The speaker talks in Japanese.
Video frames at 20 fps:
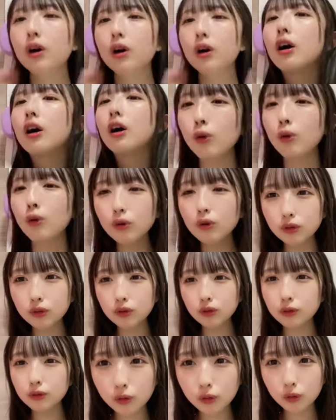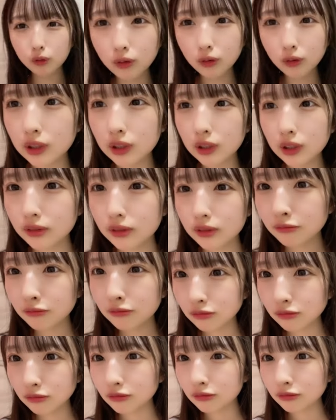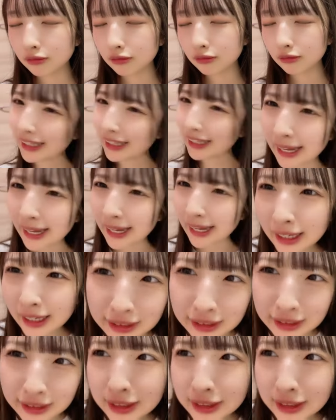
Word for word: あはいたーちゃんにもたーちゃんはこ